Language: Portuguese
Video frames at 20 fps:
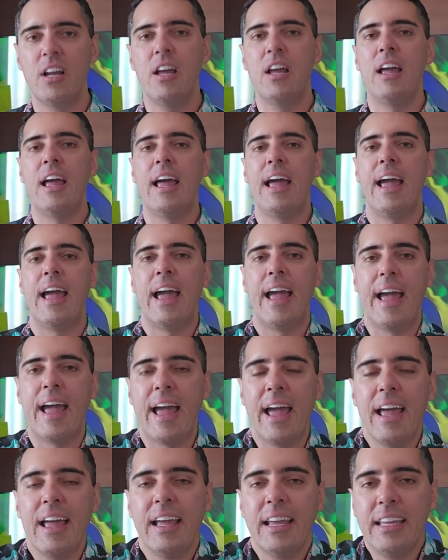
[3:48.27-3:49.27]

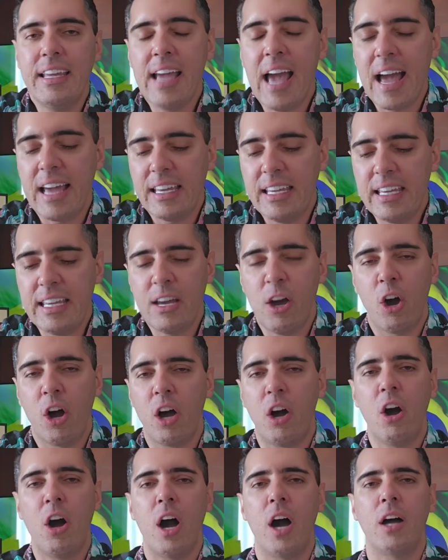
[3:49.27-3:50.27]
É, e aí, ó,
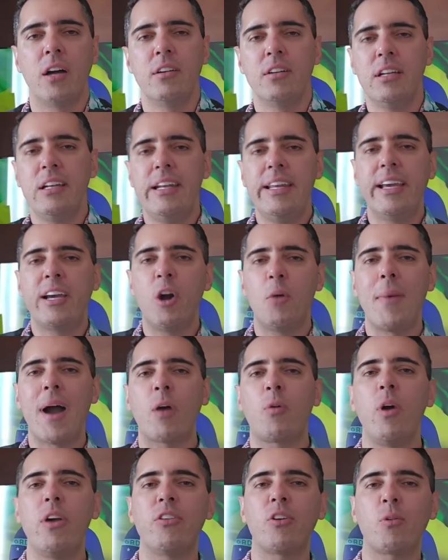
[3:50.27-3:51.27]
ó, liga uma
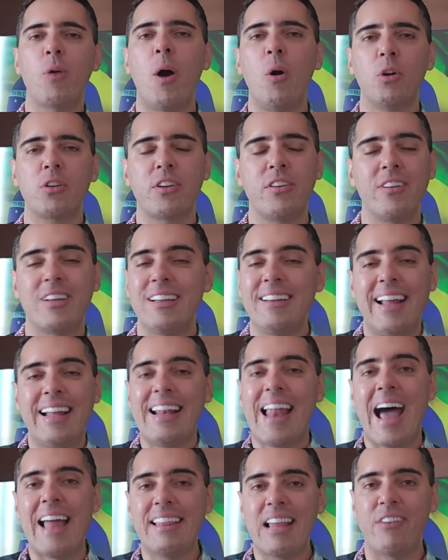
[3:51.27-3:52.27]
coisa com a outra. Tem
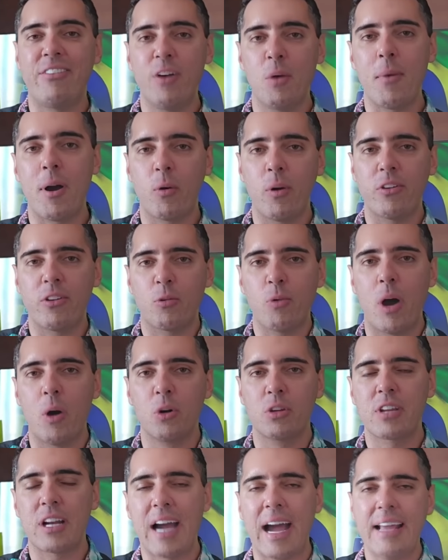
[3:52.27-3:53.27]
nada a ver uma coisa com a
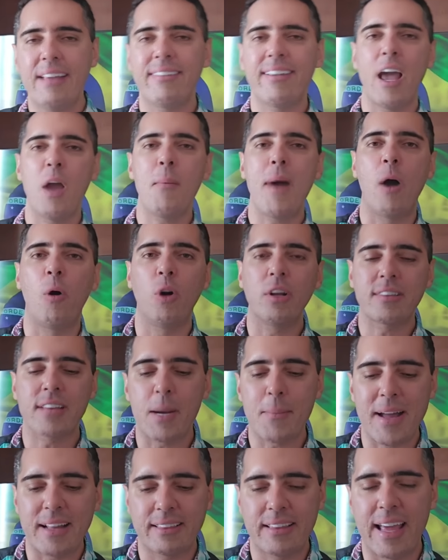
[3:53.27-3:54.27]
outra. Aí saiu uma
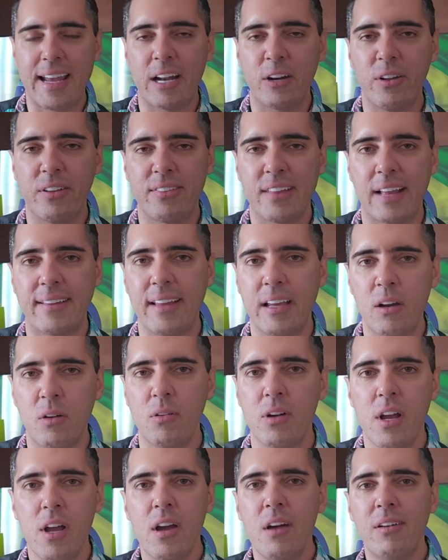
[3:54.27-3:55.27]
outra matéria no
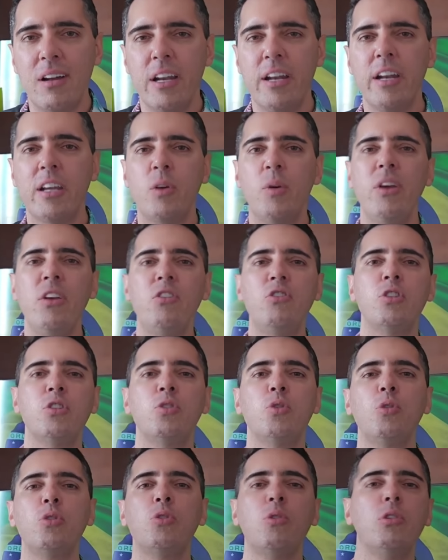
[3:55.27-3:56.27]
Estadão falando que o
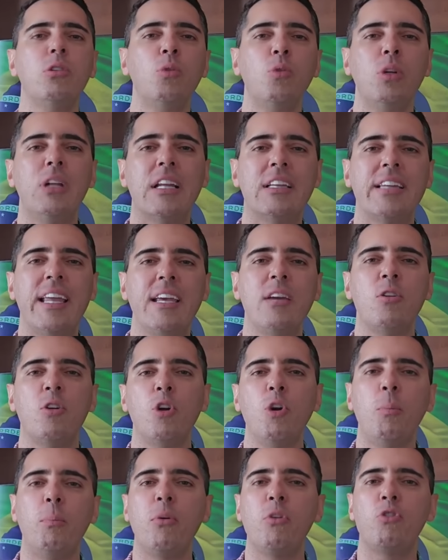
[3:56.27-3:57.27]
Instituto Lula tem
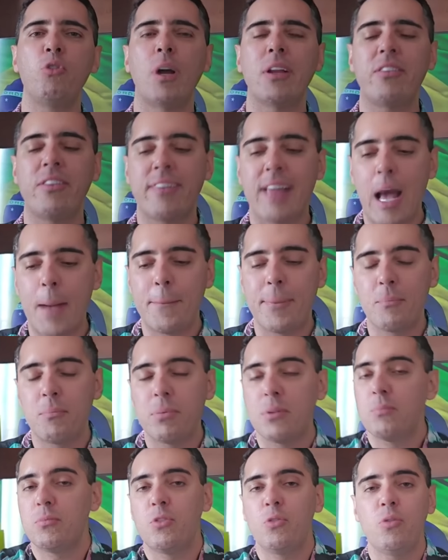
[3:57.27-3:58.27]
grupos de WhatsApp.
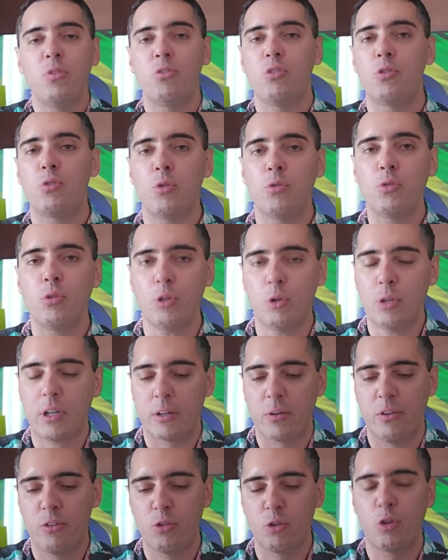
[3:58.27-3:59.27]
Se o Instituto Lula,
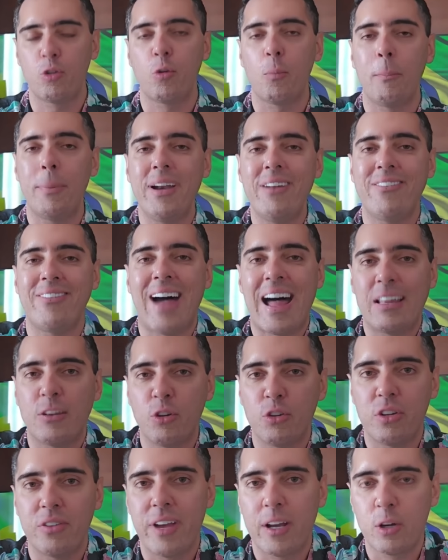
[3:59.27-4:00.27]
que é um instituto privado,
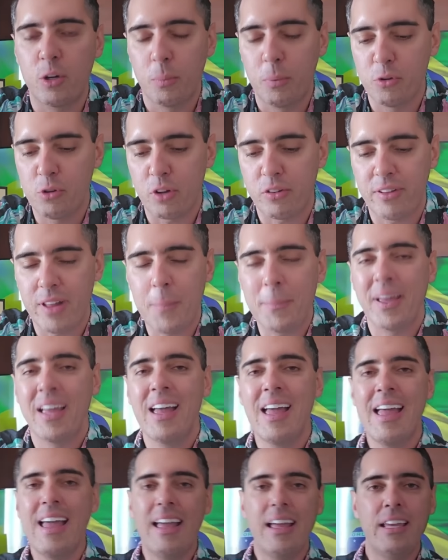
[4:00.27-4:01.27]
tiver grupos de WhatsApp,
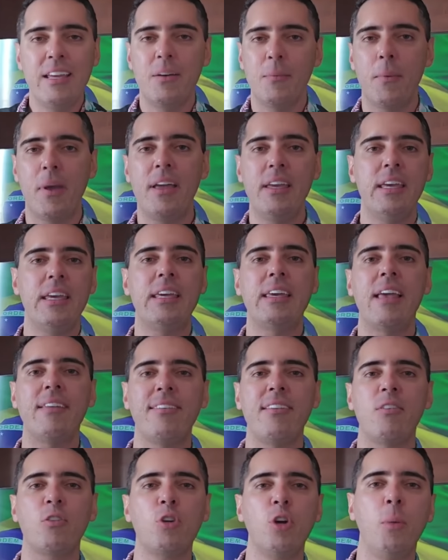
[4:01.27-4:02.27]
e, e, e que
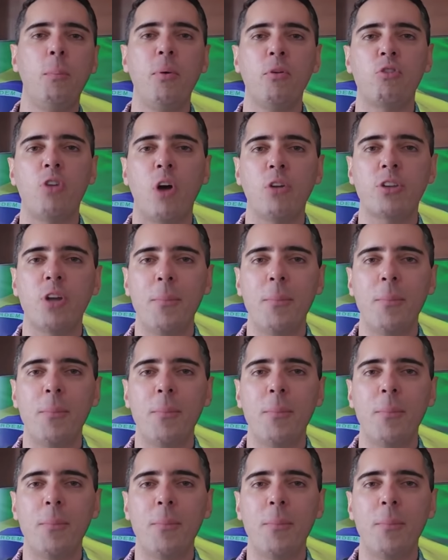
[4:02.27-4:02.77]
esses grupos soltam